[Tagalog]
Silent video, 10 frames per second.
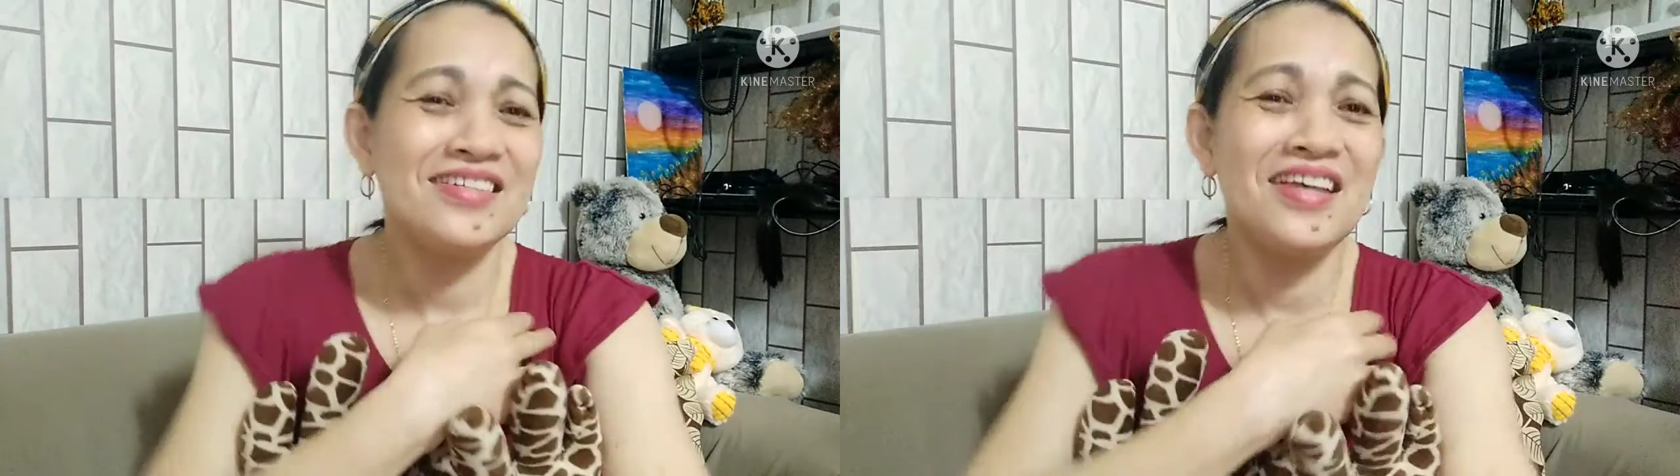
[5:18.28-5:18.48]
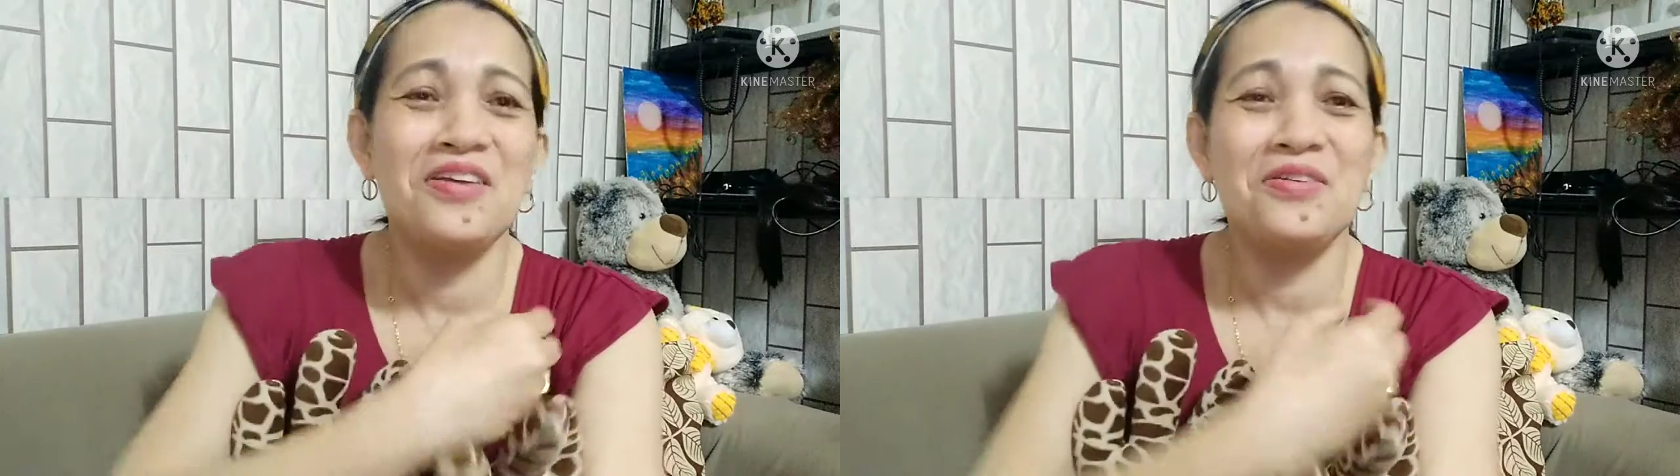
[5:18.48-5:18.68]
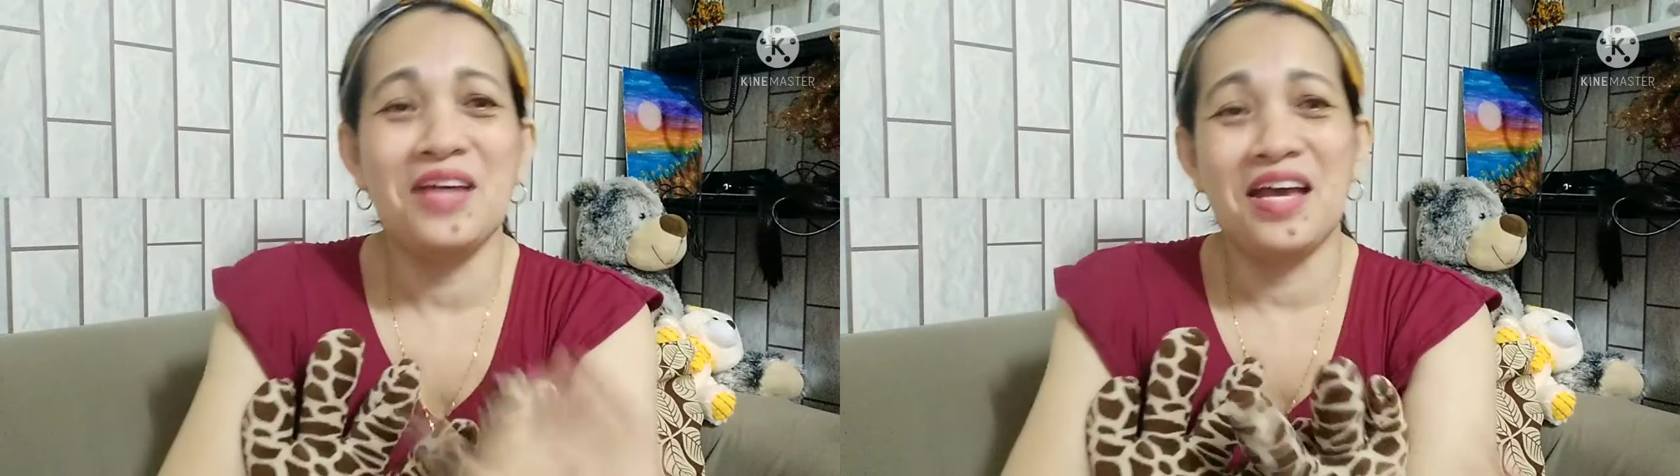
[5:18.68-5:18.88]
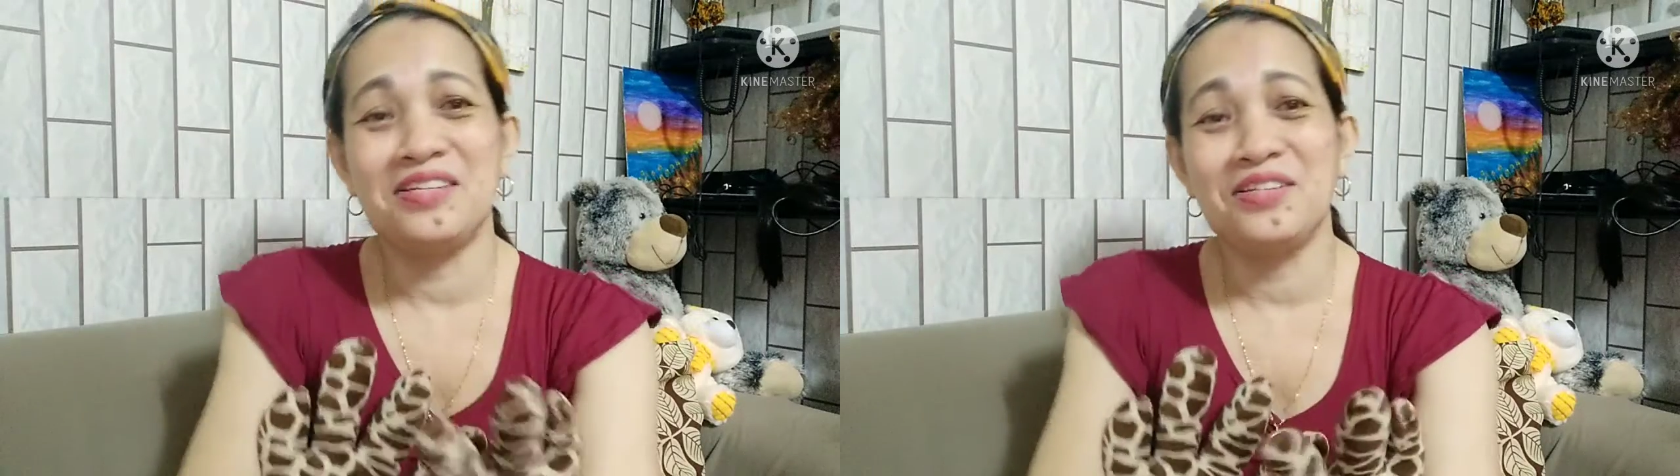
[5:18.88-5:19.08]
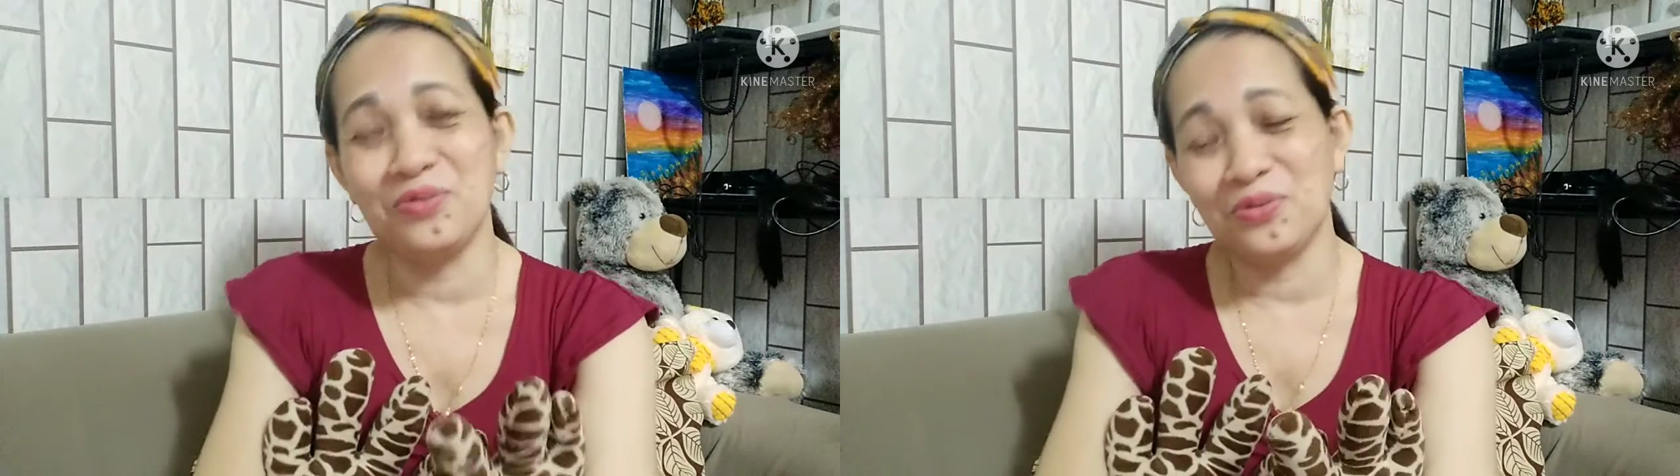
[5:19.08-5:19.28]
kasi ayun nga
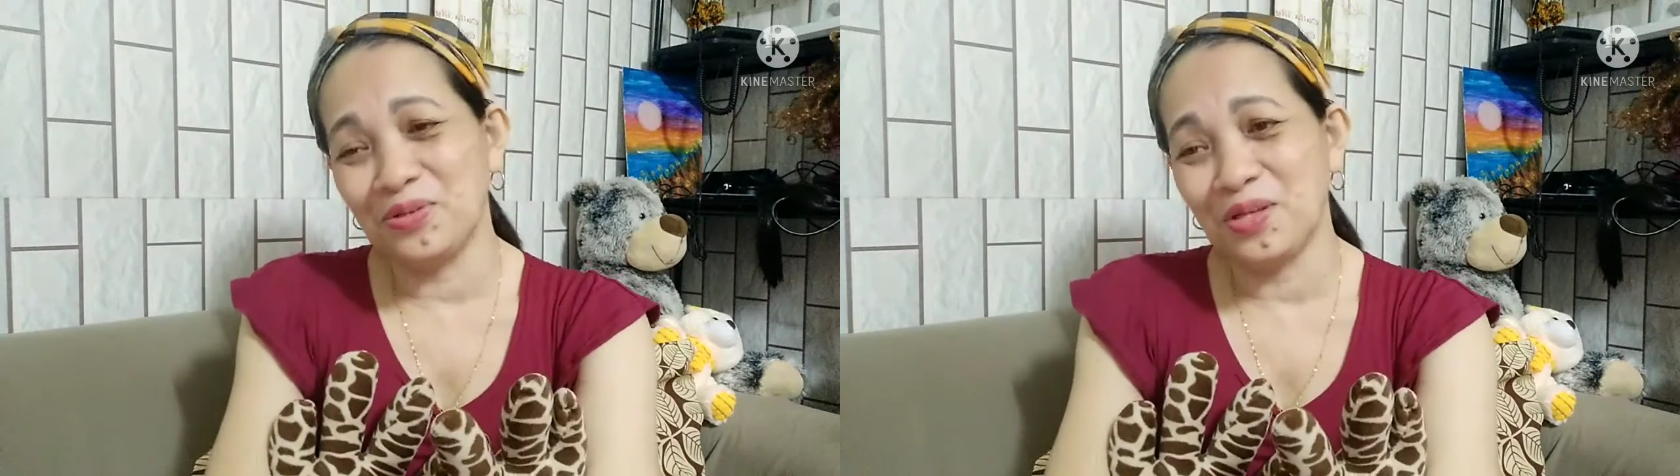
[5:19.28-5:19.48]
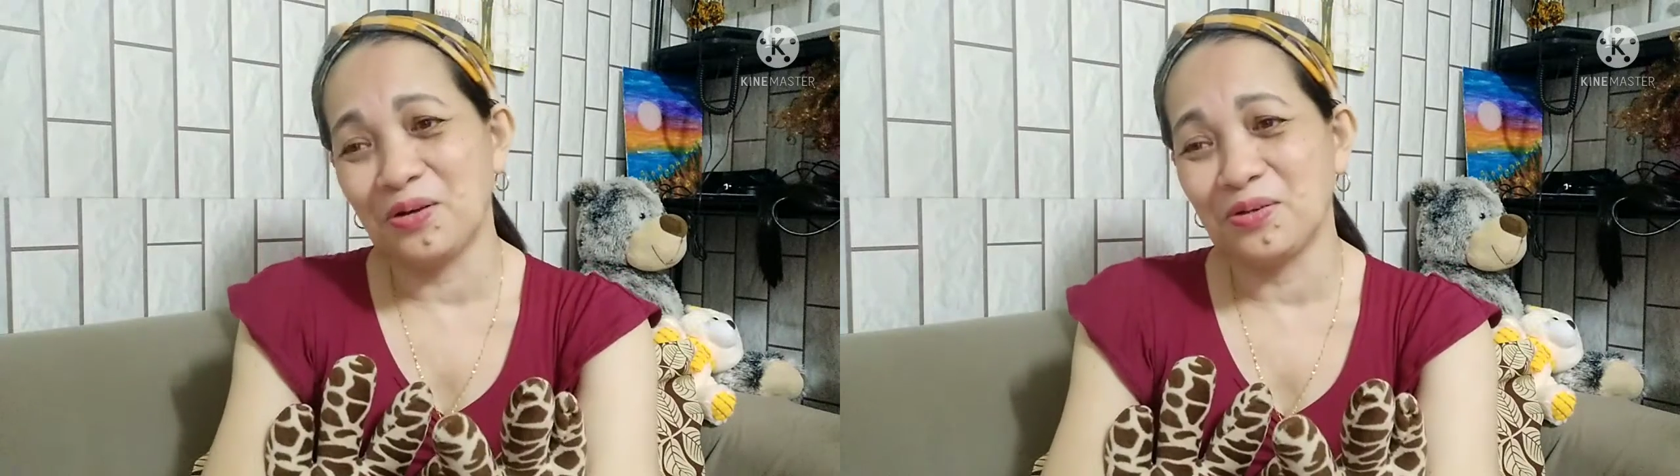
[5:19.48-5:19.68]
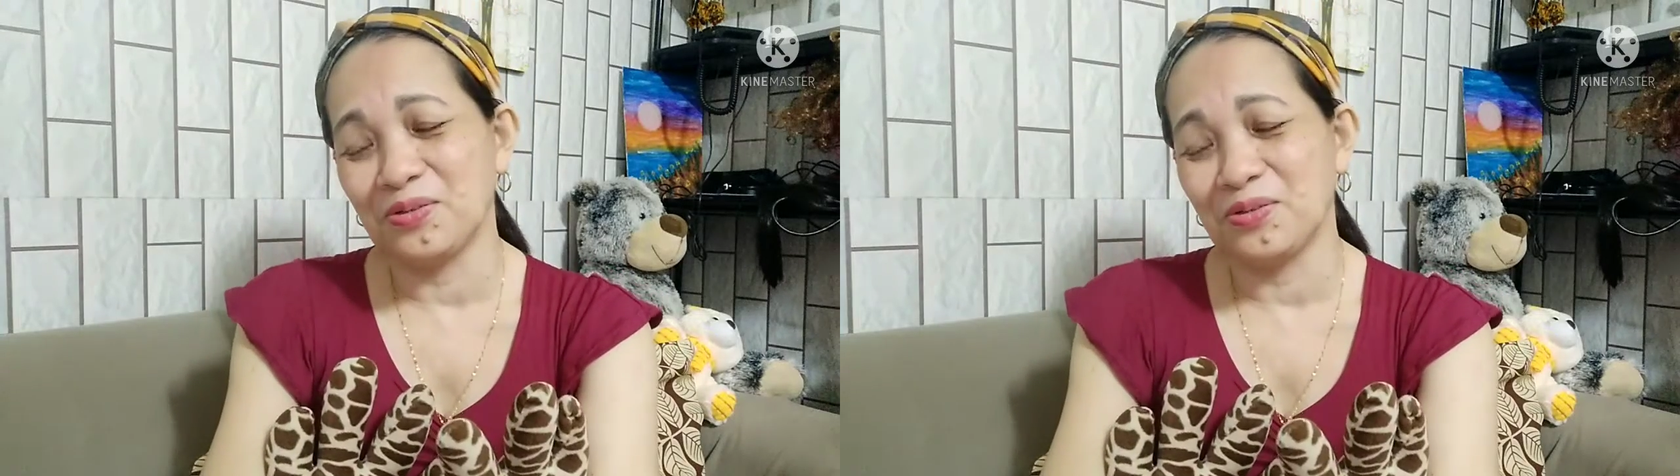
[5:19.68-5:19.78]
sinugod ako